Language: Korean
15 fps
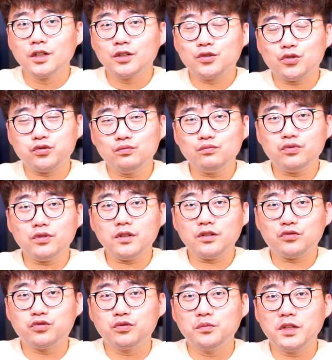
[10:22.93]
충분히
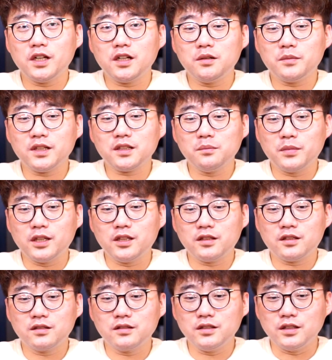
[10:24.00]
구매할 만한
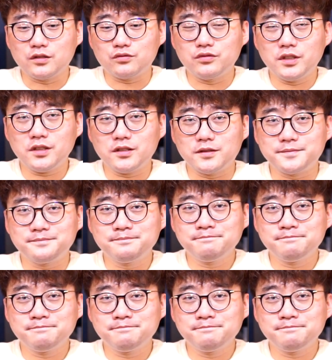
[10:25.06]
메리트는 있고요.